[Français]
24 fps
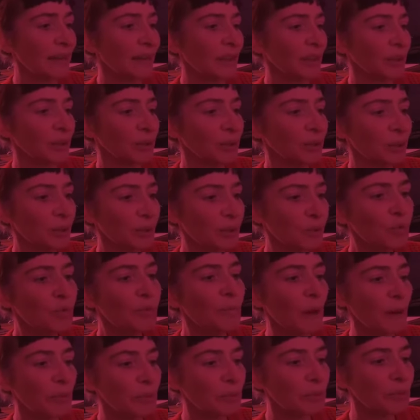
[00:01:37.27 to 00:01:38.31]
de houppes à
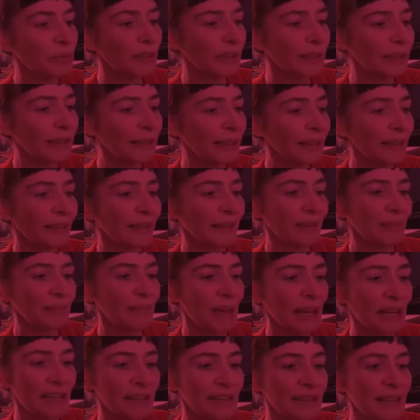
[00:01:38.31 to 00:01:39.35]
poudrer,
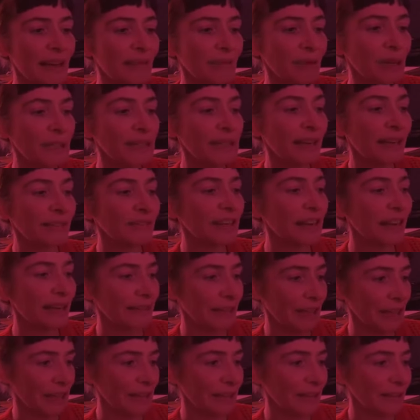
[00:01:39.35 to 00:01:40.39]
paraissait avoir servi la veille.